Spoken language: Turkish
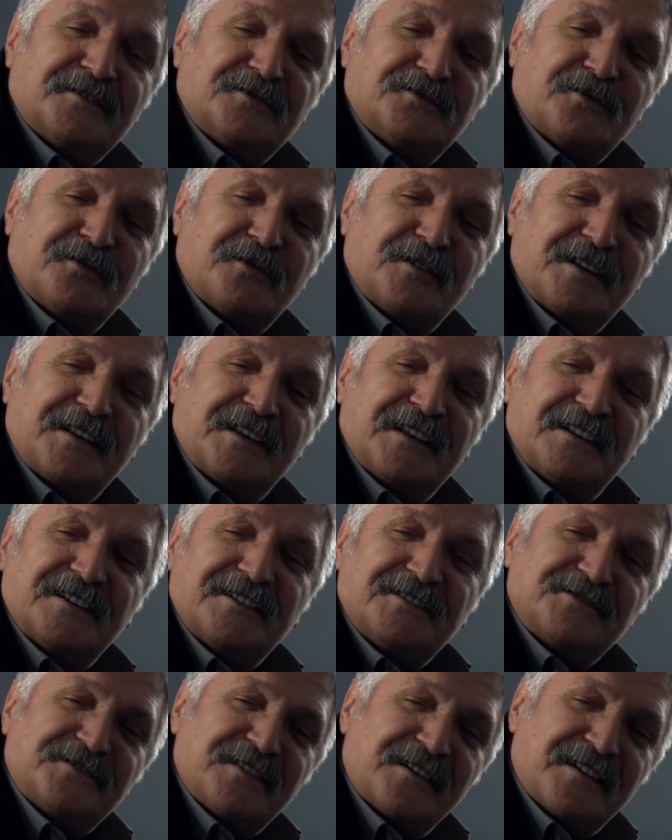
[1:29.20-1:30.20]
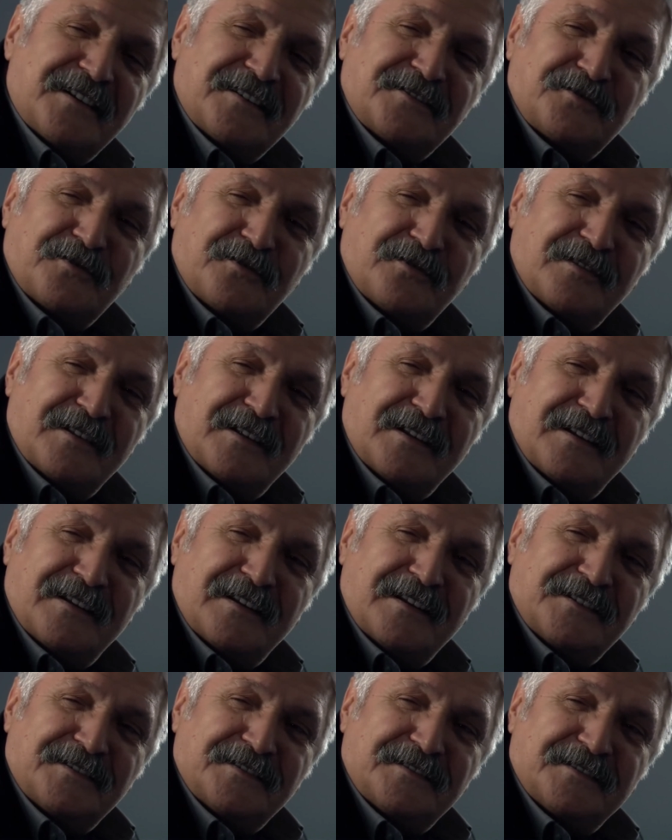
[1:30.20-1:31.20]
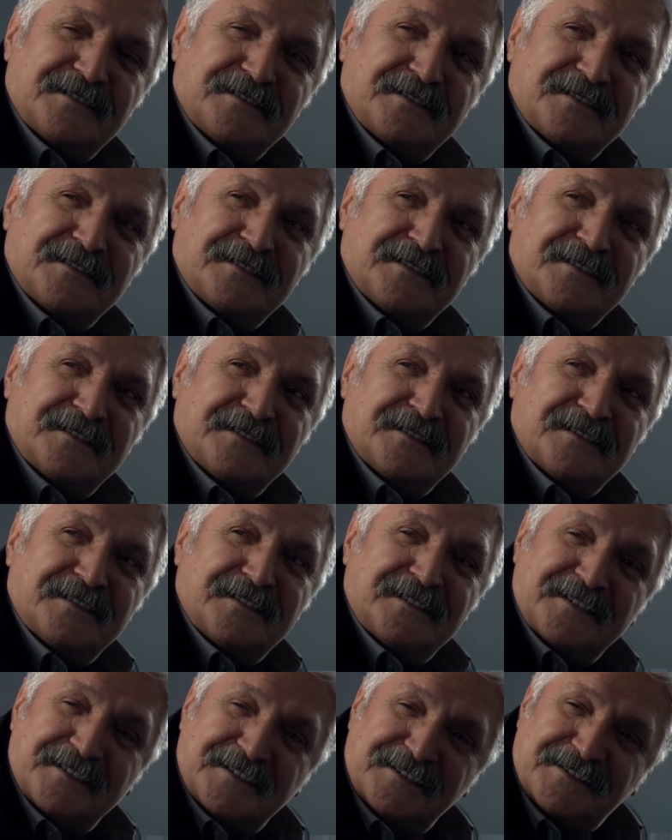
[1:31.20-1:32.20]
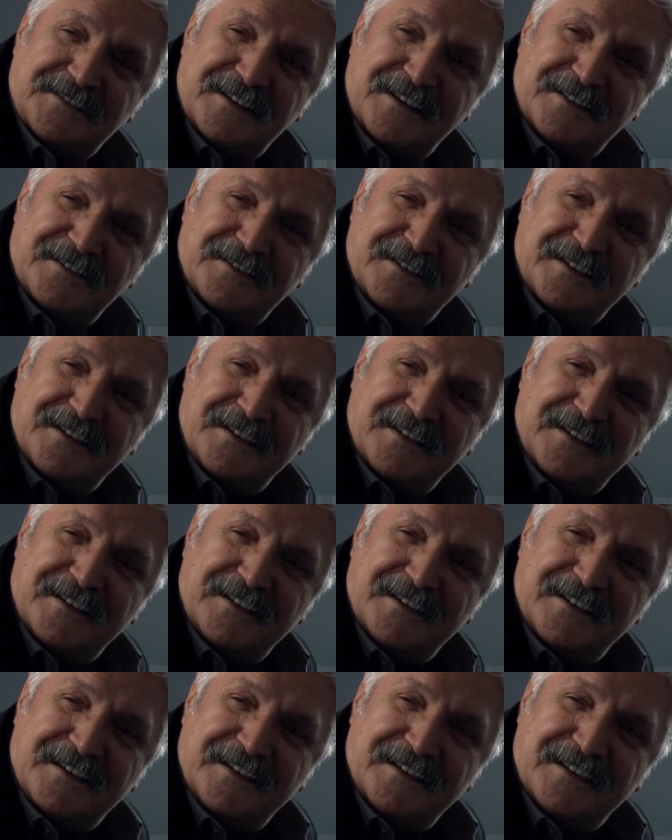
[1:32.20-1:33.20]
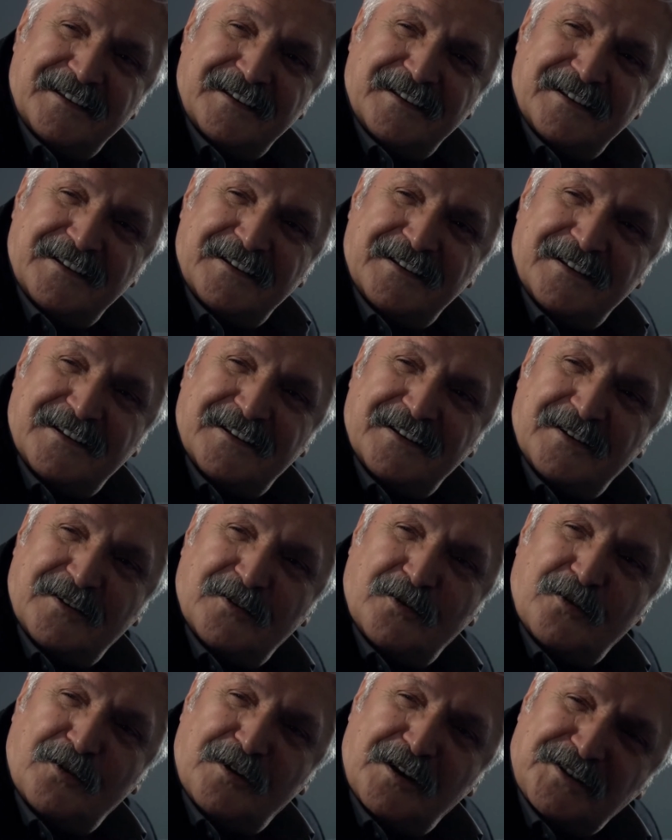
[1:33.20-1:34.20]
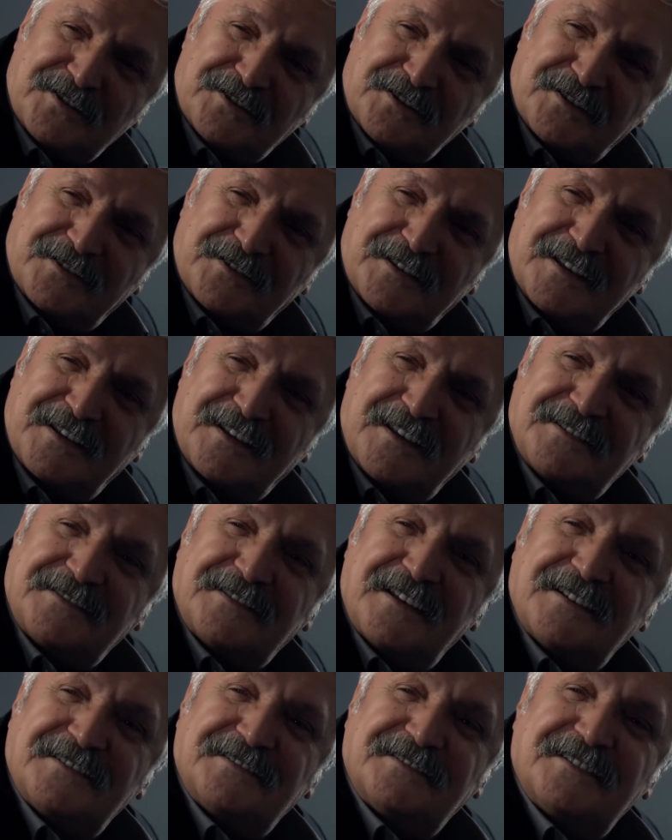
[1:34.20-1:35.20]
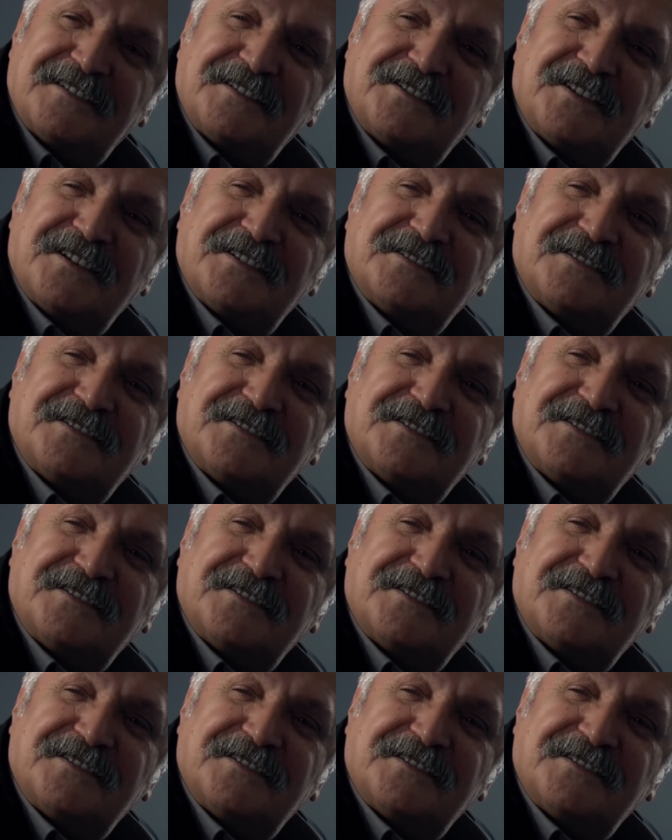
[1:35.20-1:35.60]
Sonra gelir sana söylerler. Sen de oracıkta kesersin